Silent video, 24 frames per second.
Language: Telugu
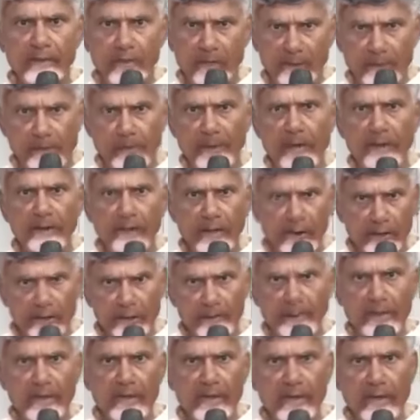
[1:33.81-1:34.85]
చెప్పిన
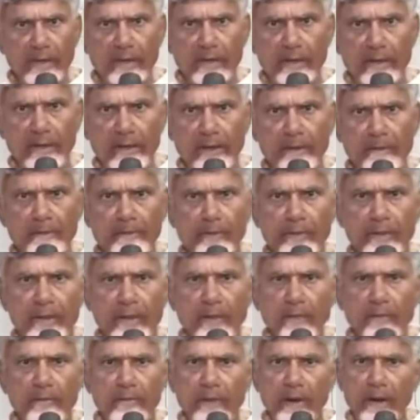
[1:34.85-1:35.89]
తర్వాత బయలుదేరితే
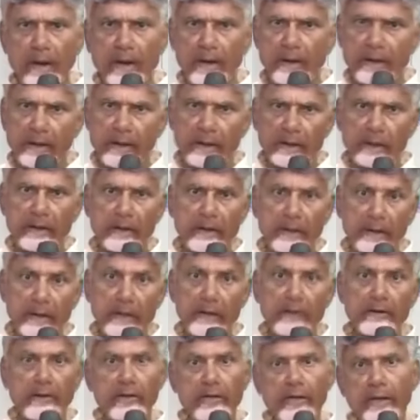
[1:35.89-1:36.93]
మా ఇంటి
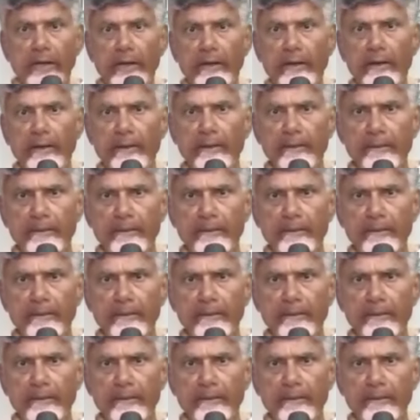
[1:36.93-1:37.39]
గేటుకి